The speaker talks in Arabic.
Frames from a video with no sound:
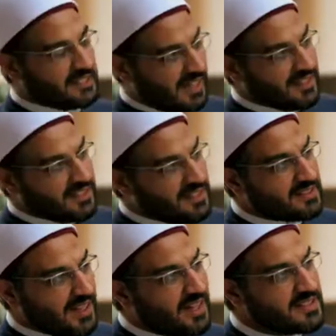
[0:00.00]
انت حن...
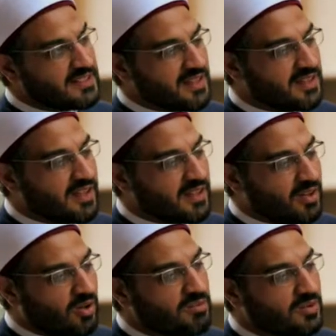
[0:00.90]
انت حاسس ان
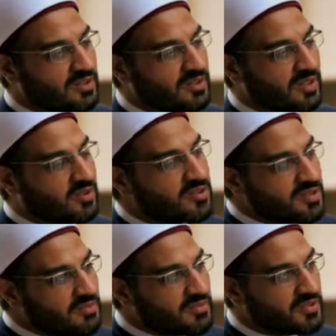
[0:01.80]
حب الوطن ده جزء
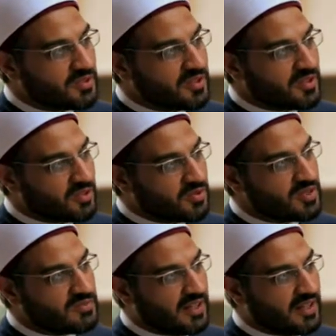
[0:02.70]
من فطرتنا
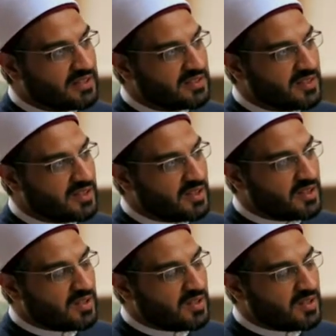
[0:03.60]
جزء من حياتنا طبعا